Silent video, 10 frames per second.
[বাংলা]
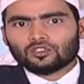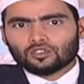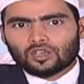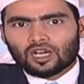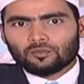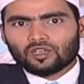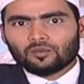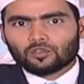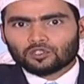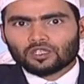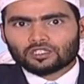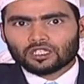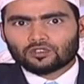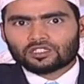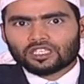বড়ত্ব আপনার
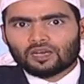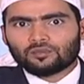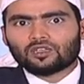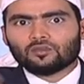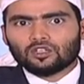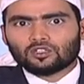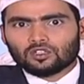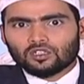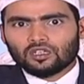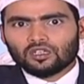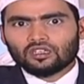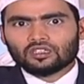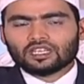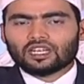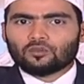প্রশংসা করছে আপনার মহত্ব
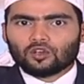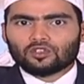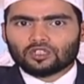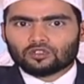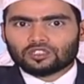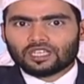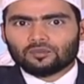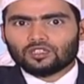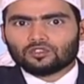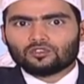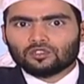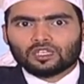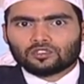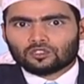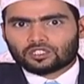তারা বর্ণনা করছে আপনার
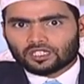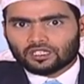গুণগান